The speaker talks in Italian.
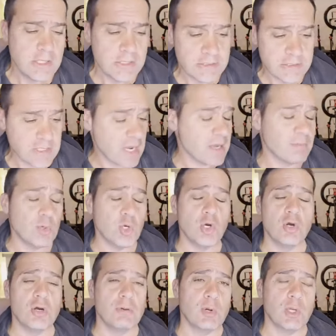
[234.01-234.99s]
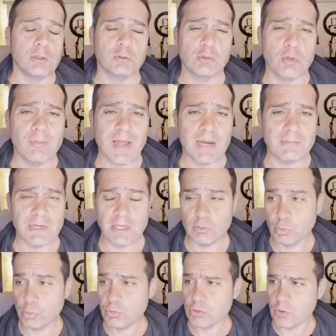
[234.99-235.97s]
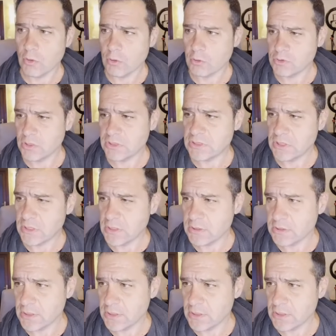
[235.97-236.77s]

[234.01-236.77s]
siamo molto Barbara D'Urso oggi, sì,